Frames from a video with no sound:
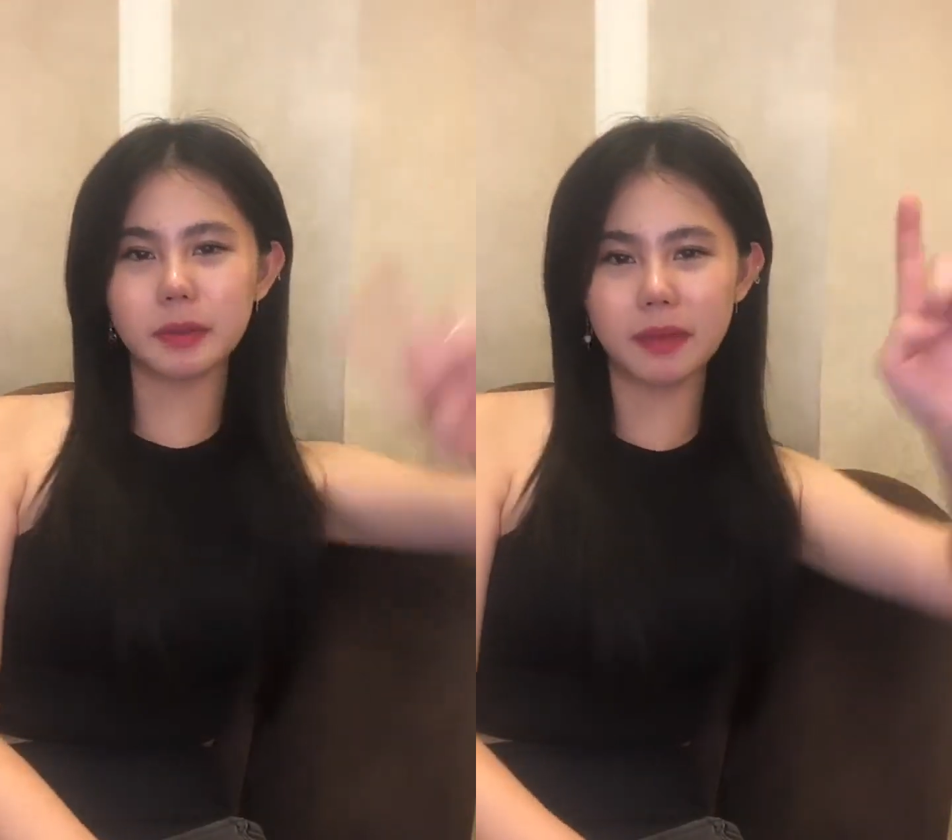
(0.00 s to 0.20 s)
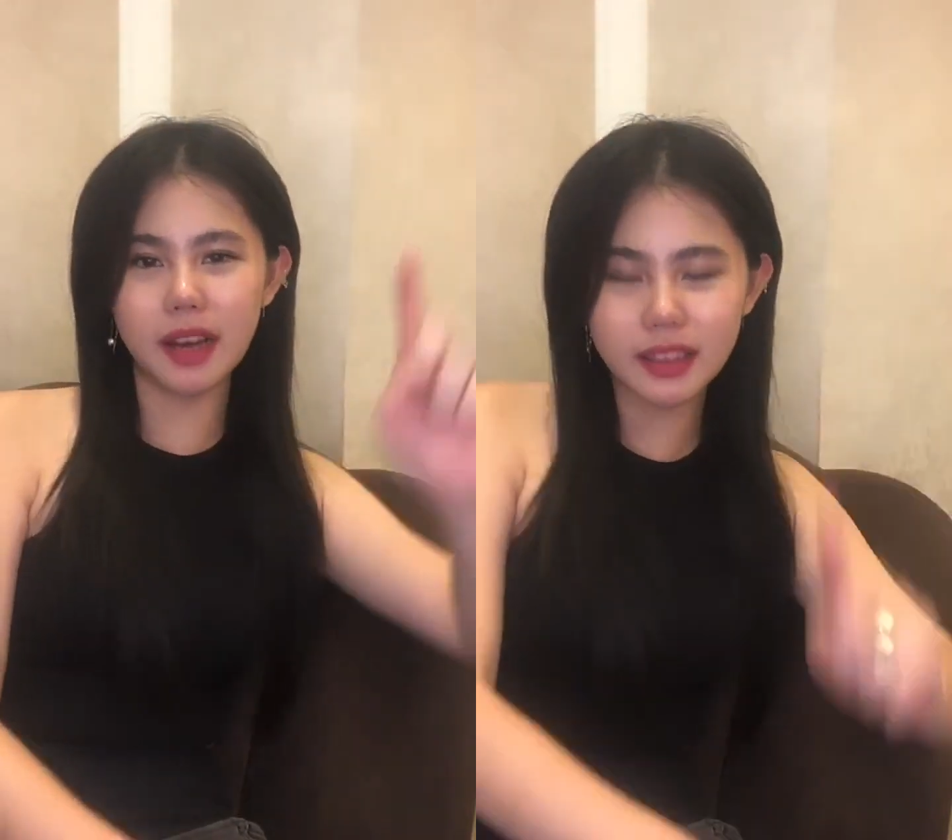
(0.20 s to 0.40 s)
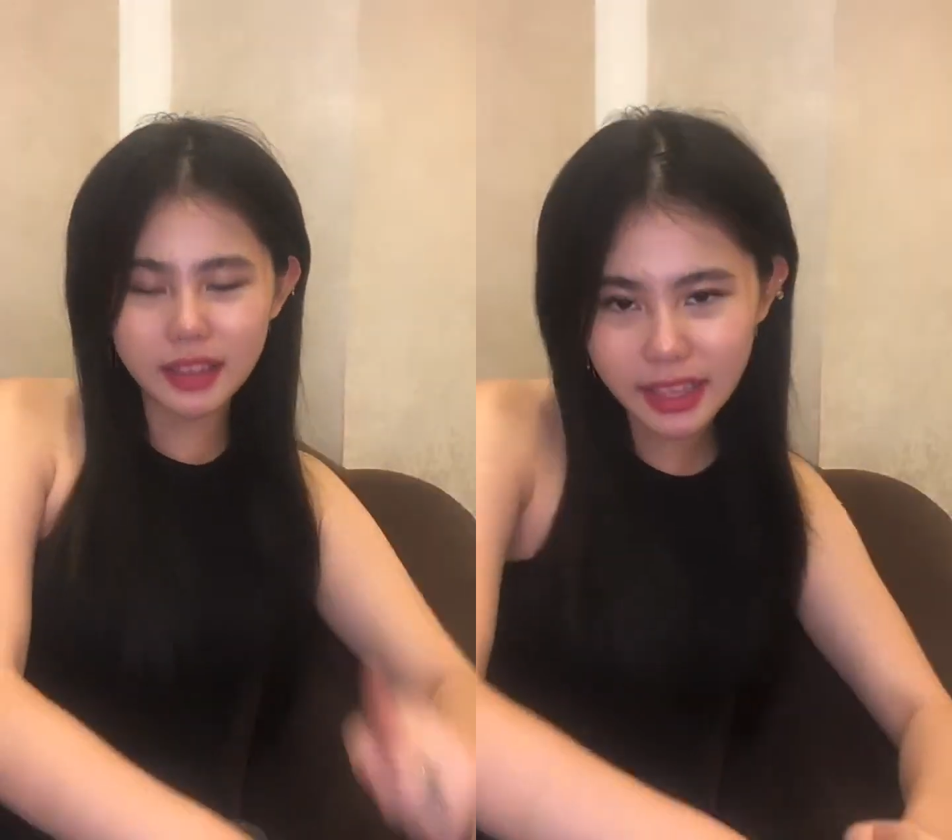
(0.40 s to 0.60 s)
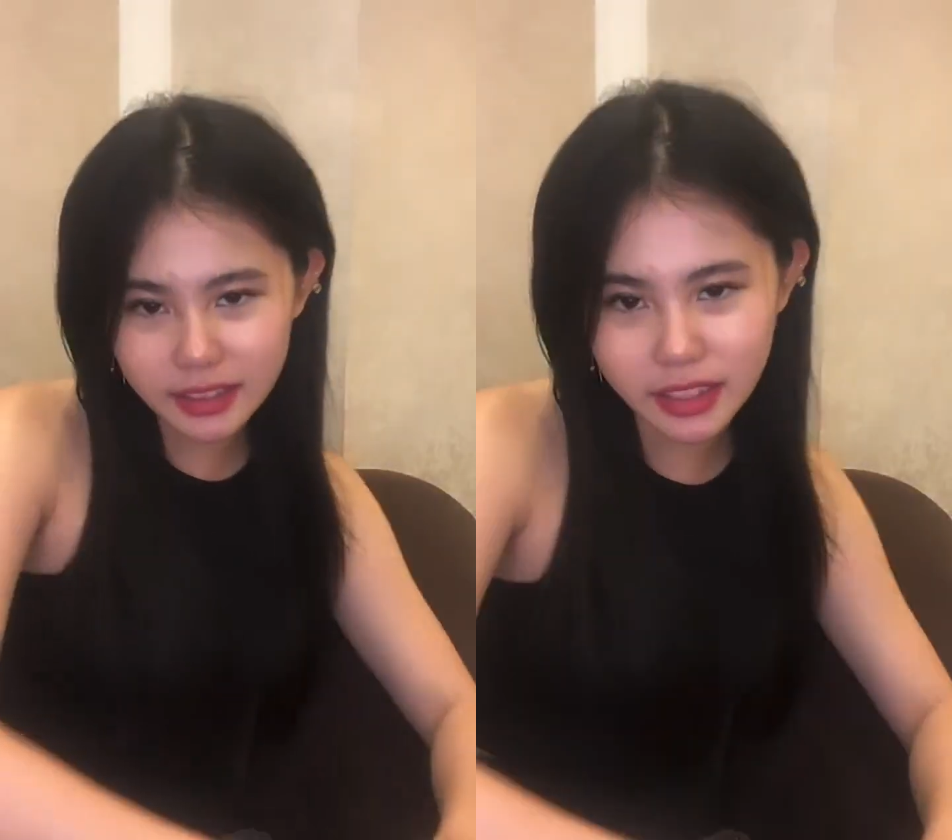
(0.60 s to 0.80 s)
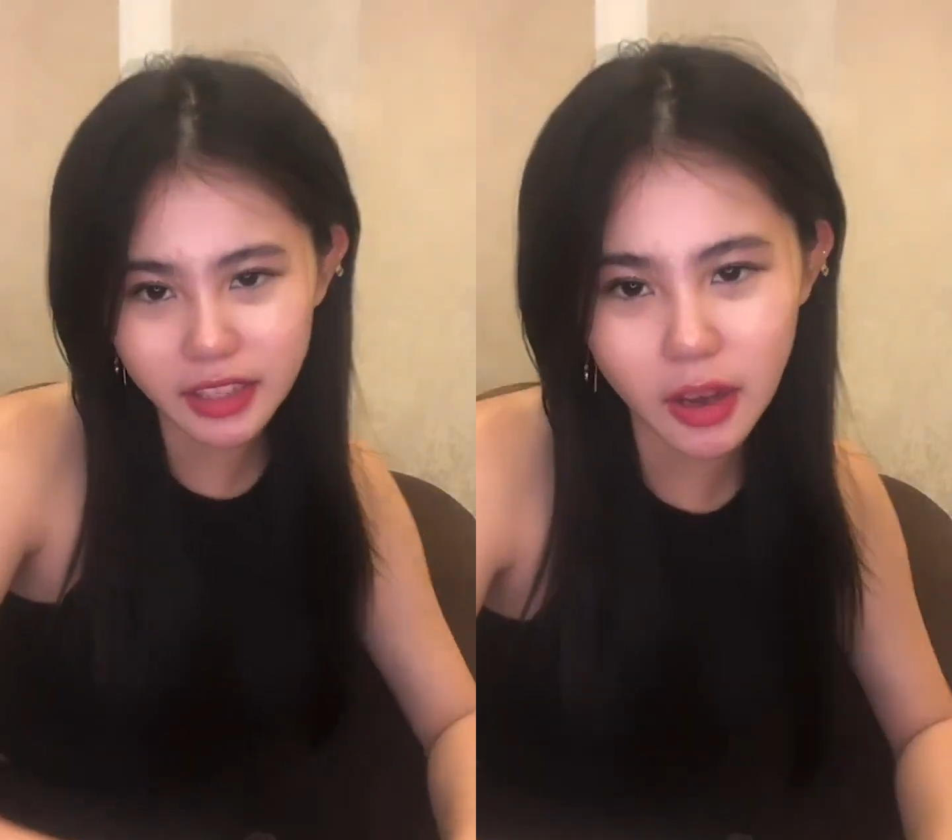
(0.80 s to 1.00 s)
cepet banget
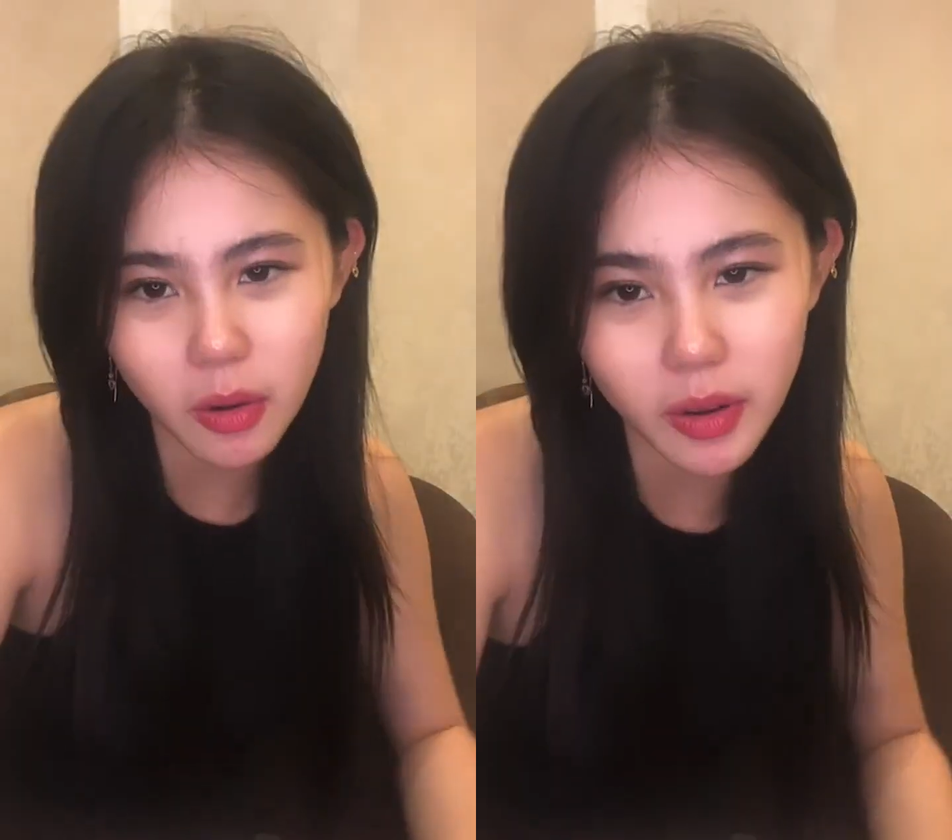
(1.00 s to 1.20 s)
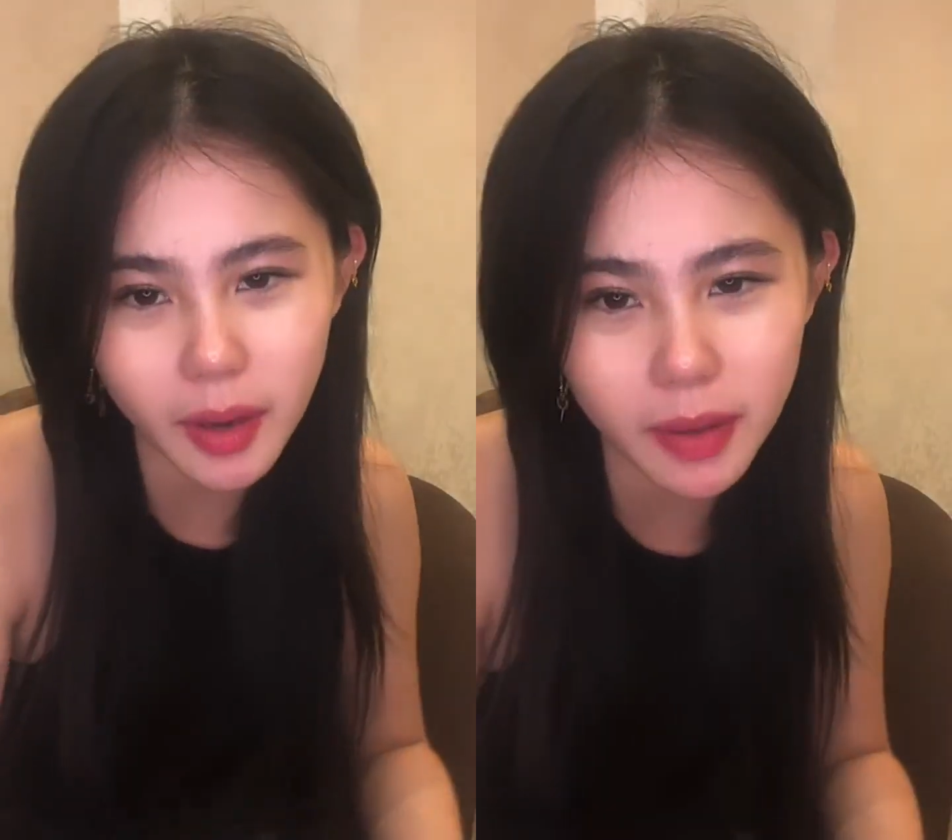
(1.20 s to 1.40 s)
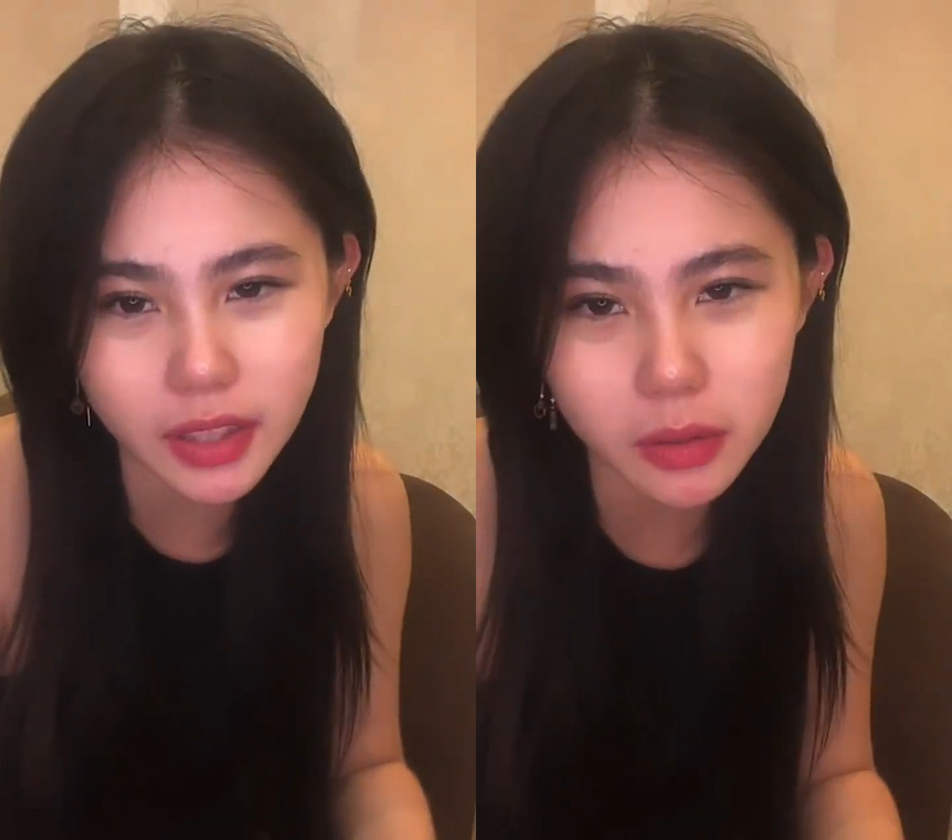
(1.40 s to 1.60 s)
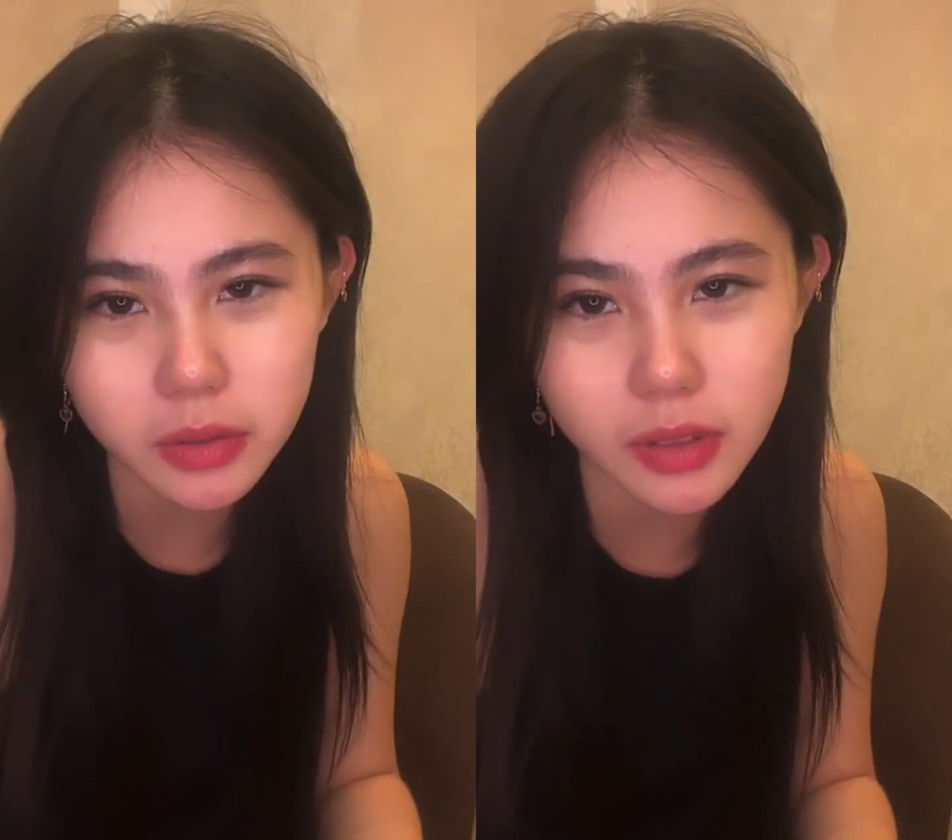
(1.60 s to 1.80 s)
liatnya jadi aku kayak mataku